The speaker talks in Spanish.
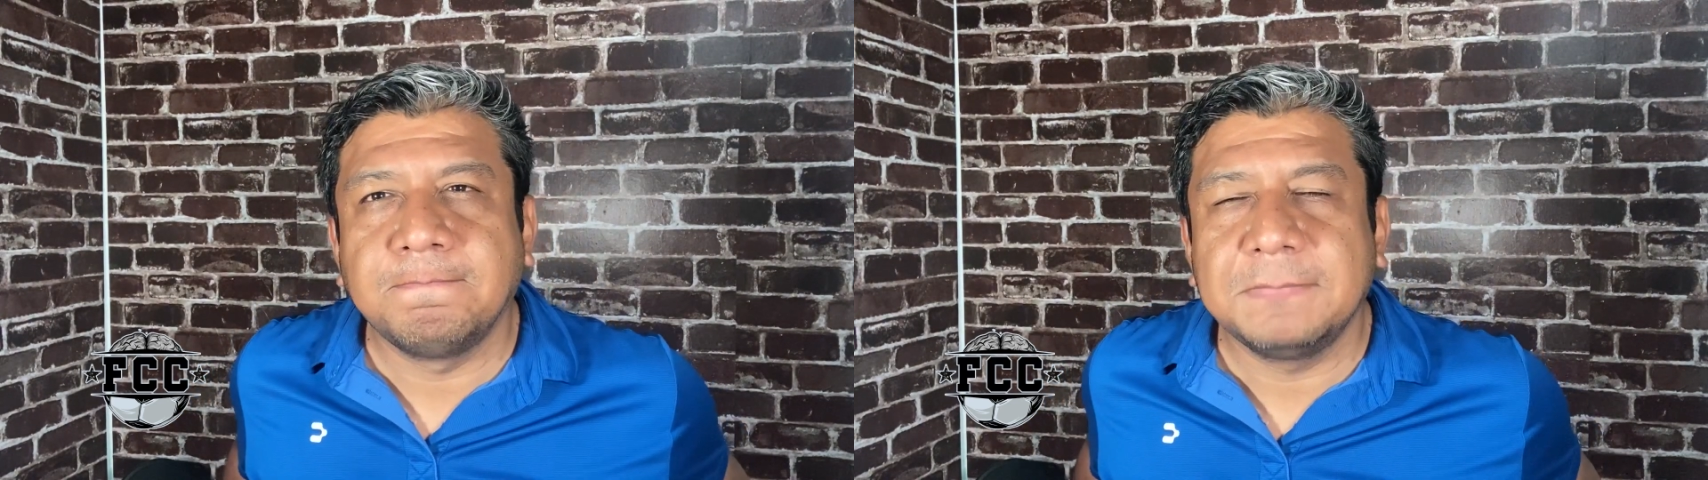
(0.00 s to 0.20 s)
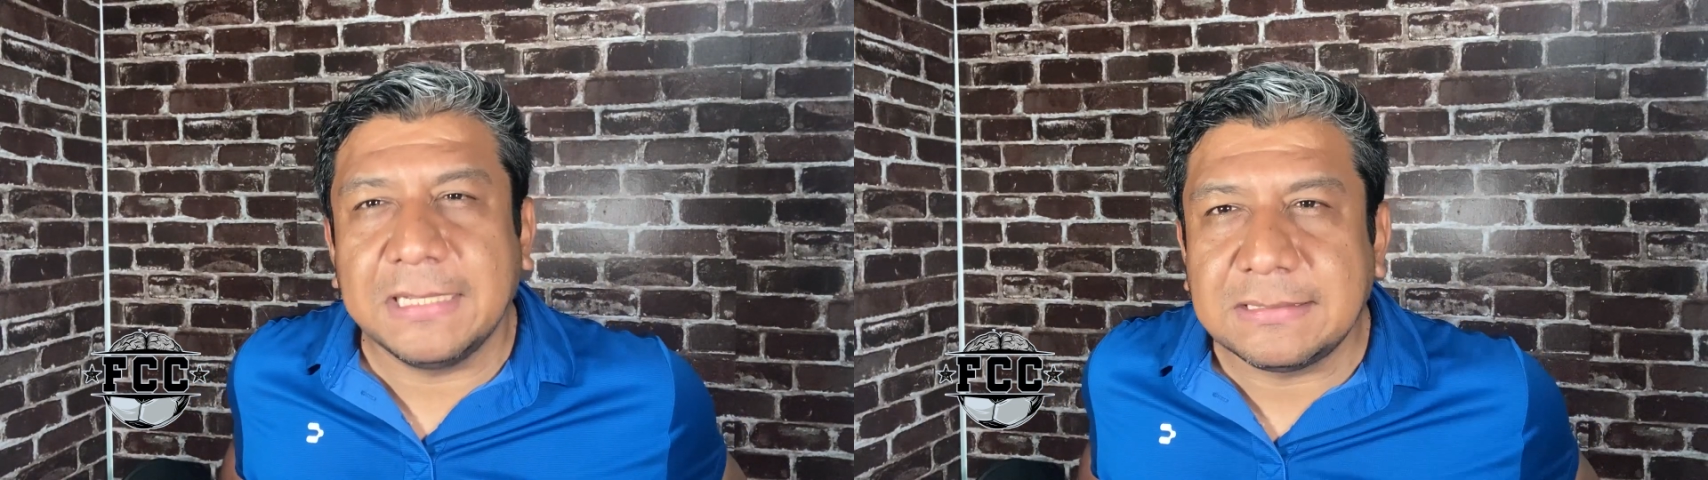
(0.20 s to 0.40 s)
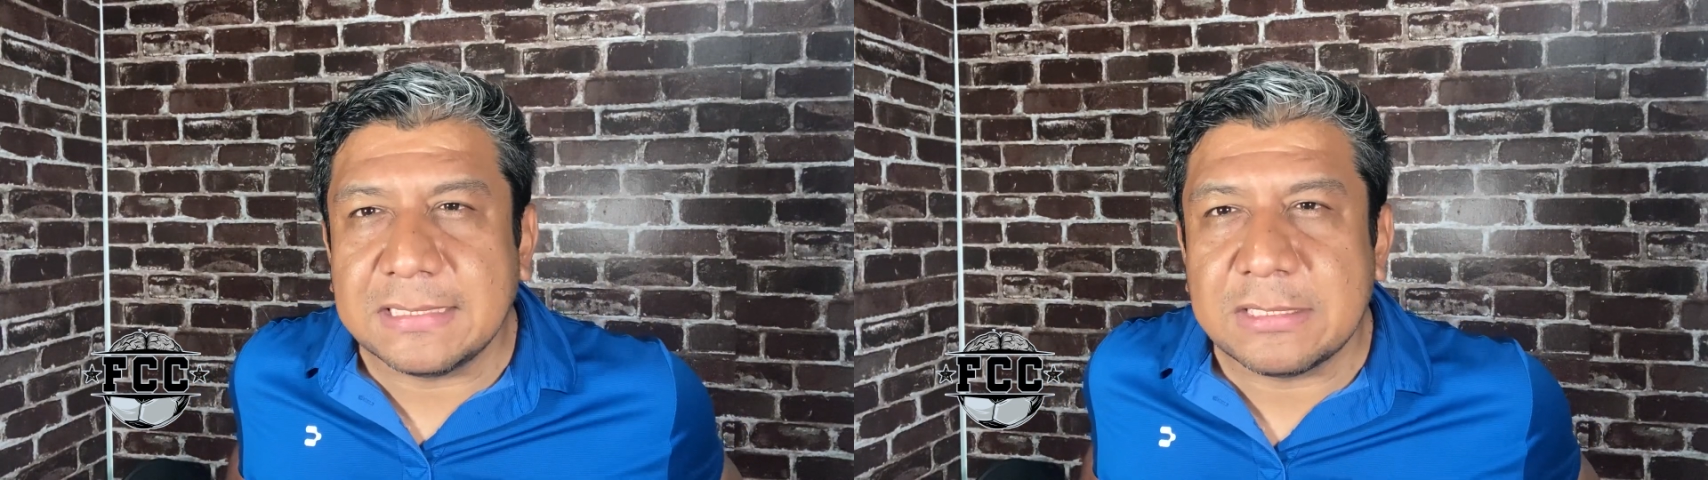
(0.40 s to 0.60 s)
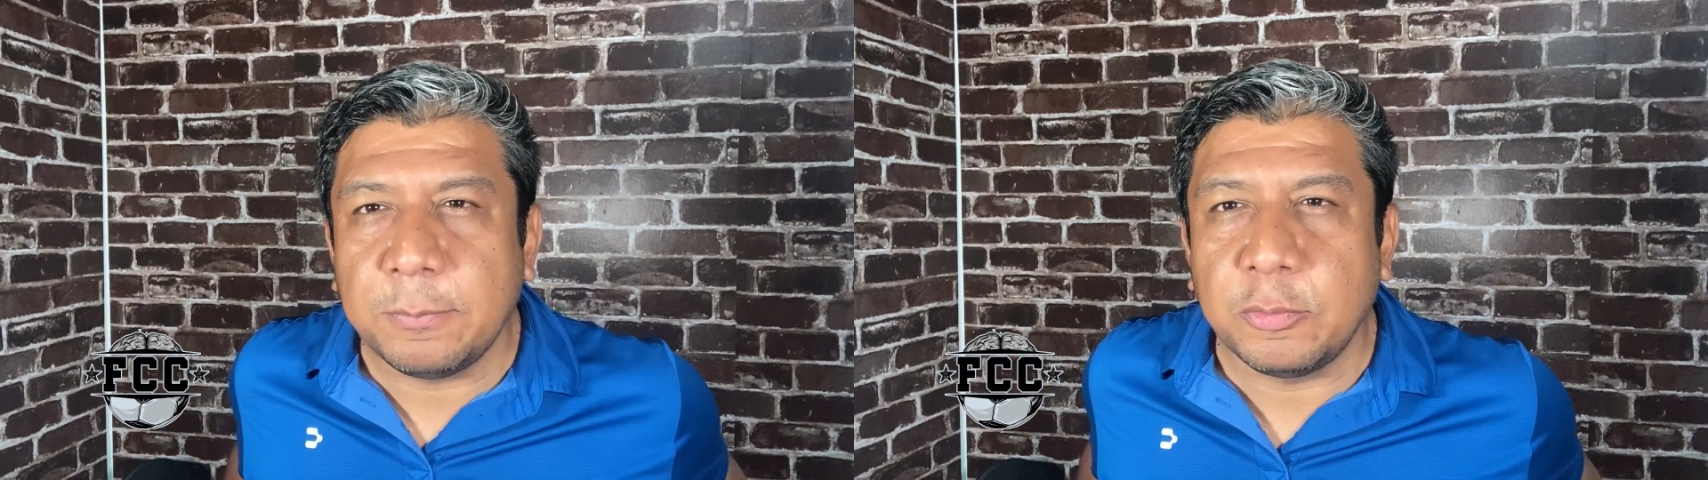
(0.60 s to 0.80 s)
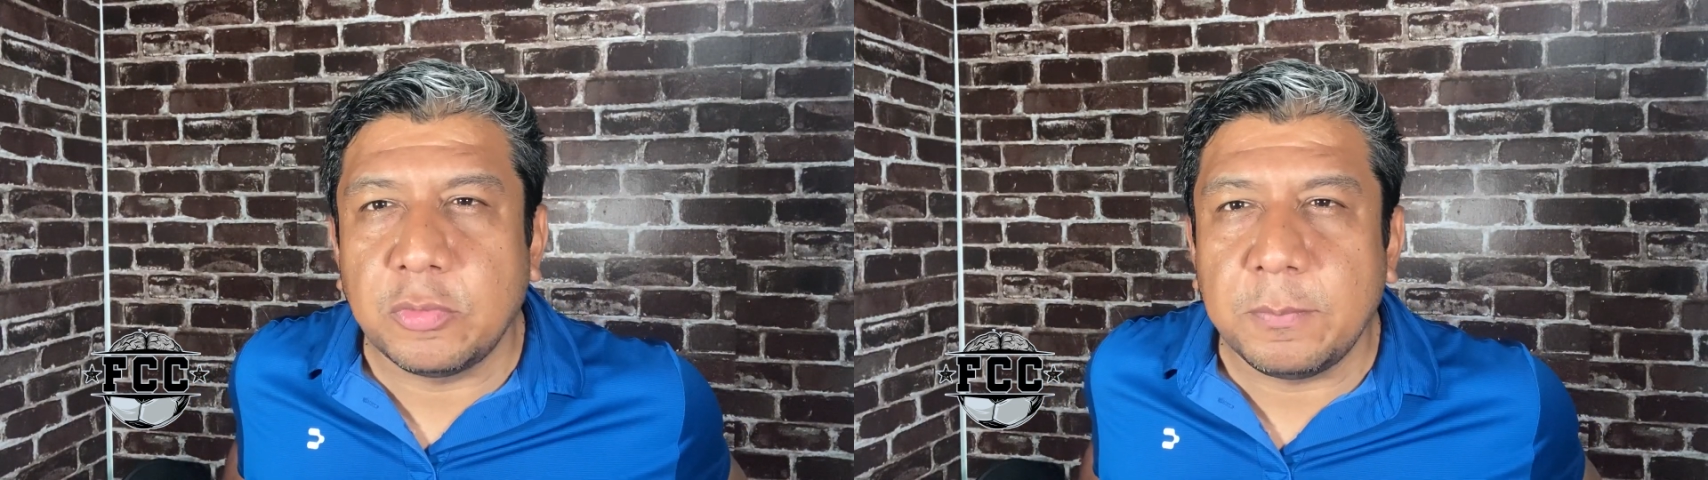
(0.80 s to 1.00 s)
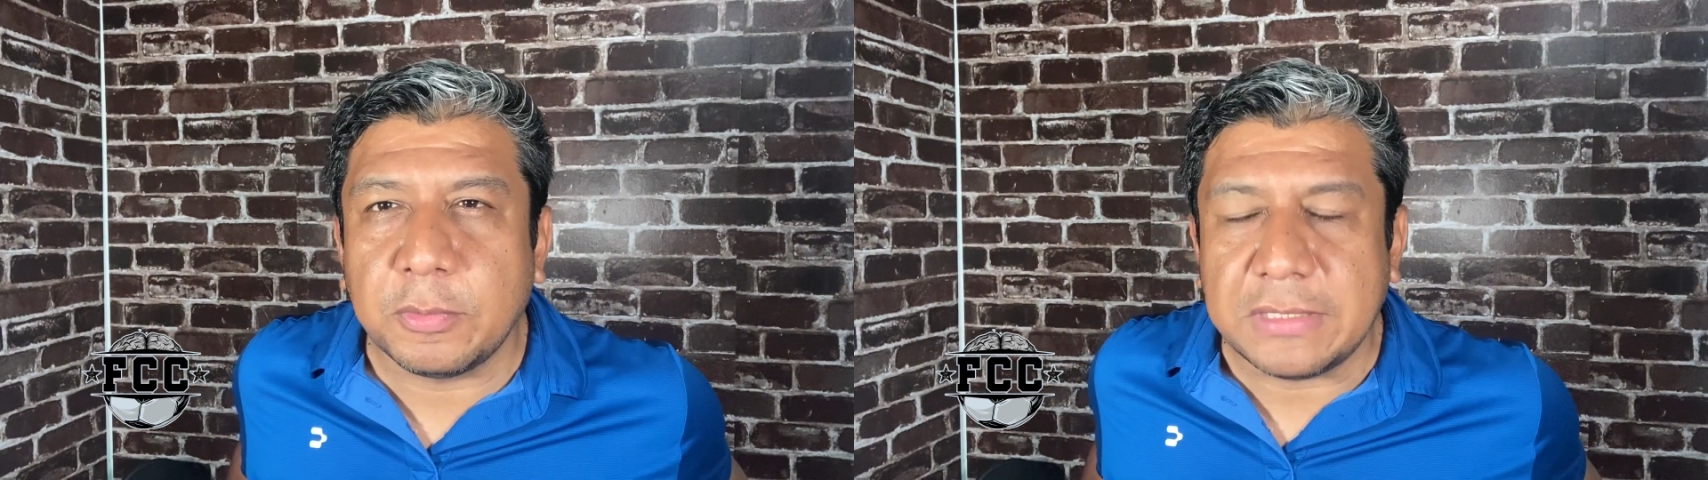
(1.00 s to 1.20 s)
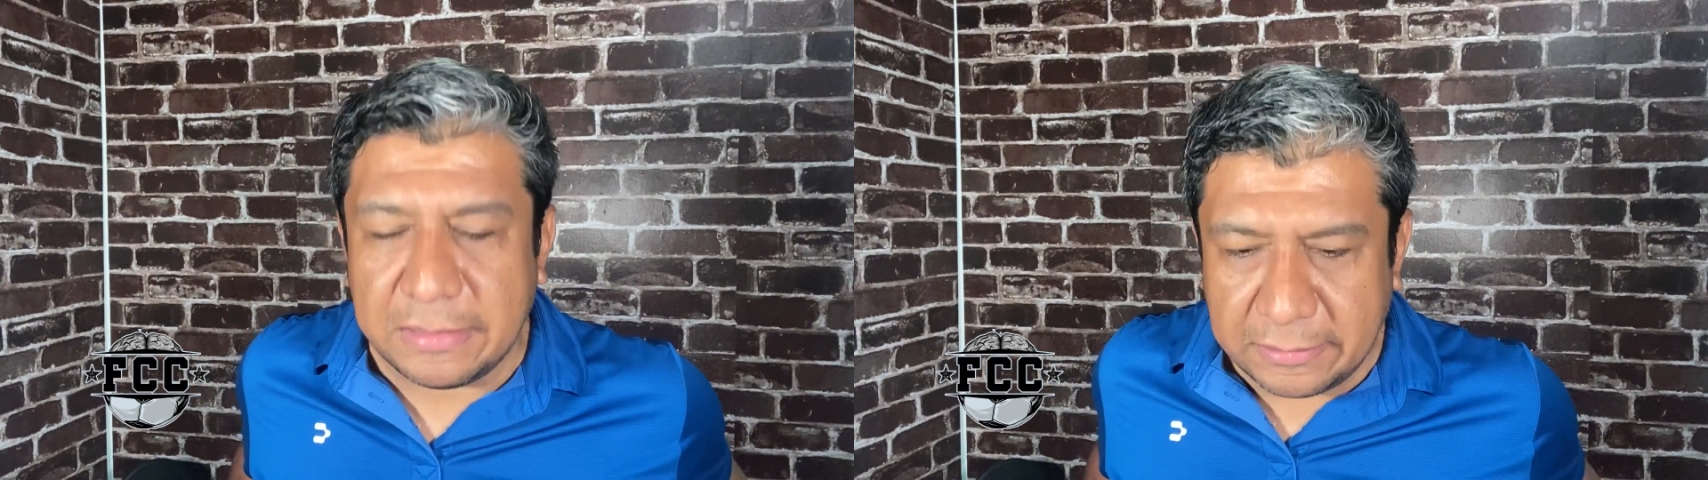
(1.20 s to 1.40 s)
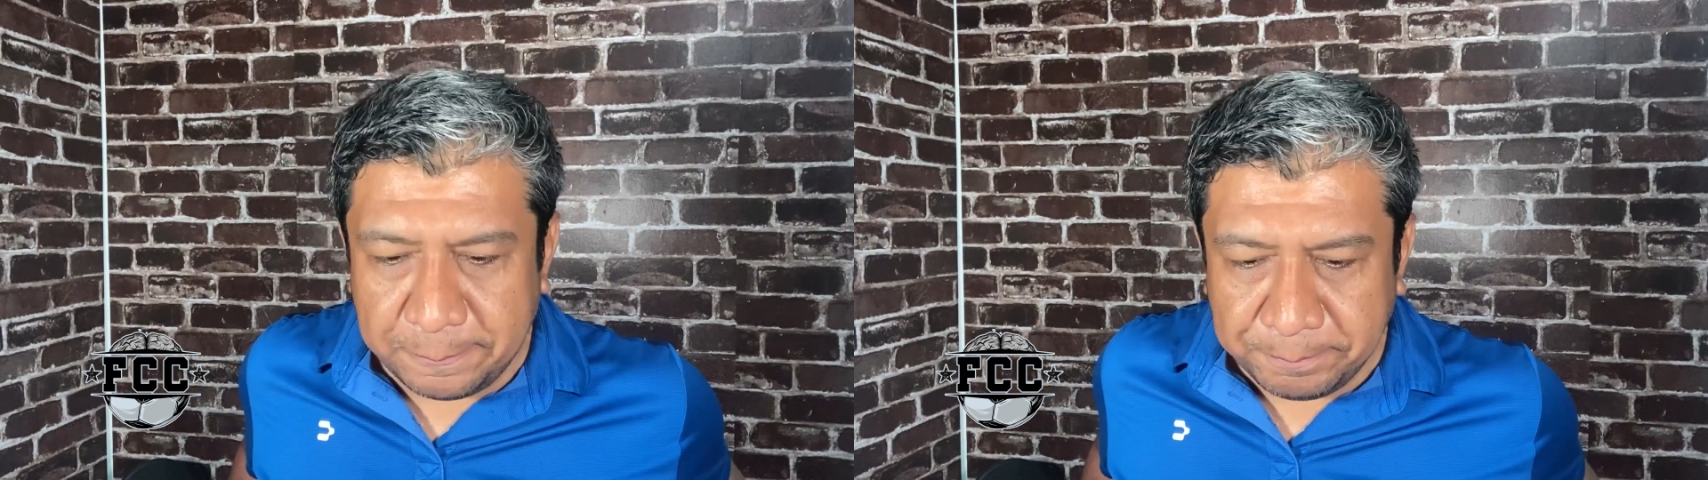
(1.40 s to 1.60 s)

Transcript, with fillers: Este es el punto importante.